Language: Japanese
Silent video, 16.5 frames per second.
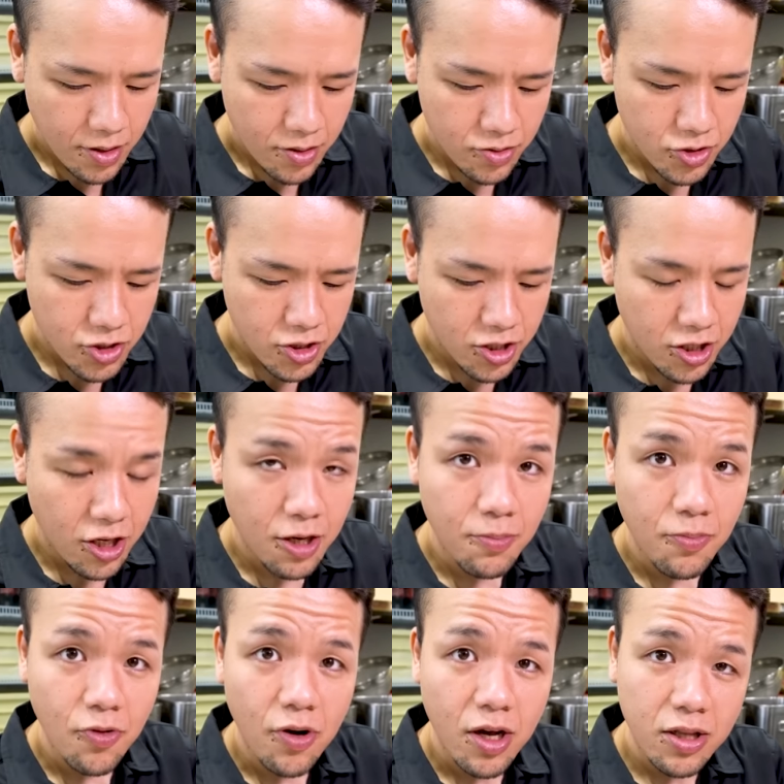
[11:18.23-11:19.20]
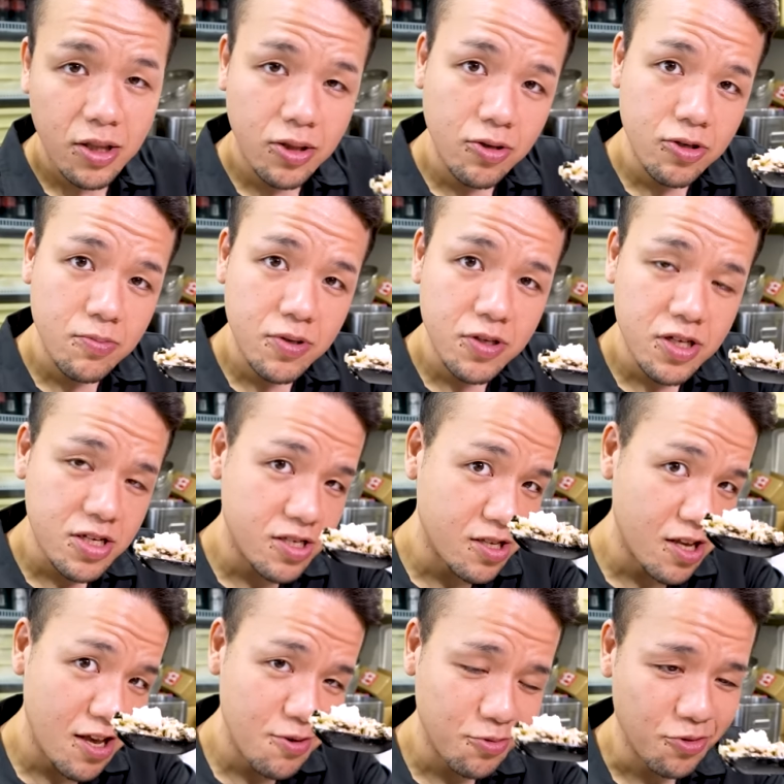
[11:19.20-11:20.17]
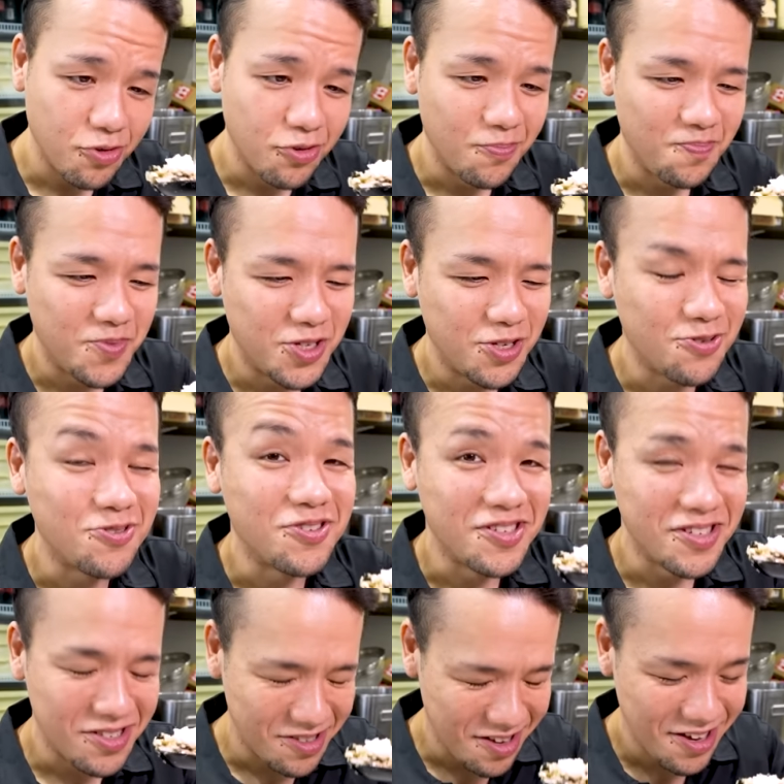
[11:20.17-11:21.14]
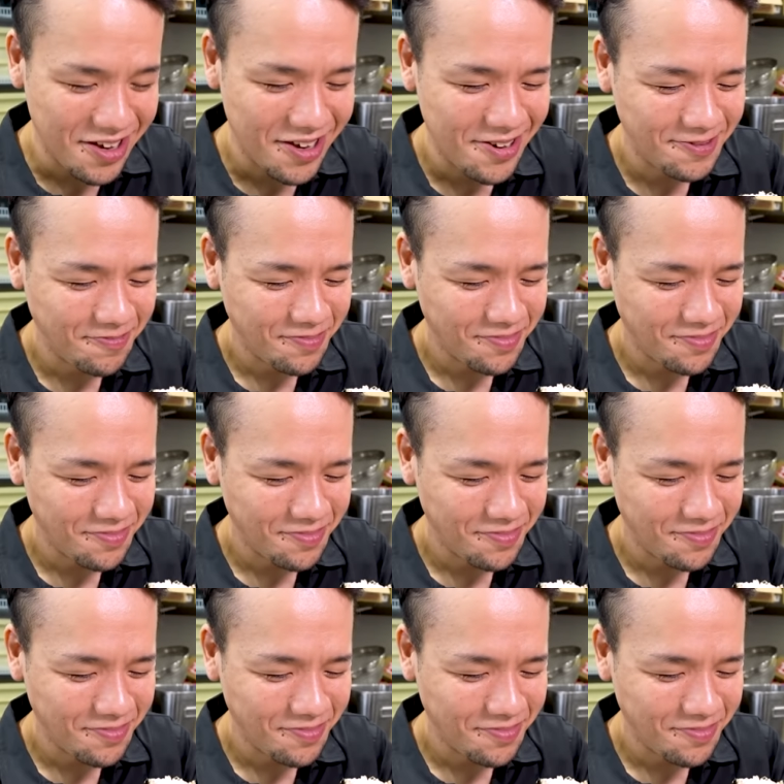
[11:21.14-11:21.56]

そしたらもうあっという間に最後の一口ですね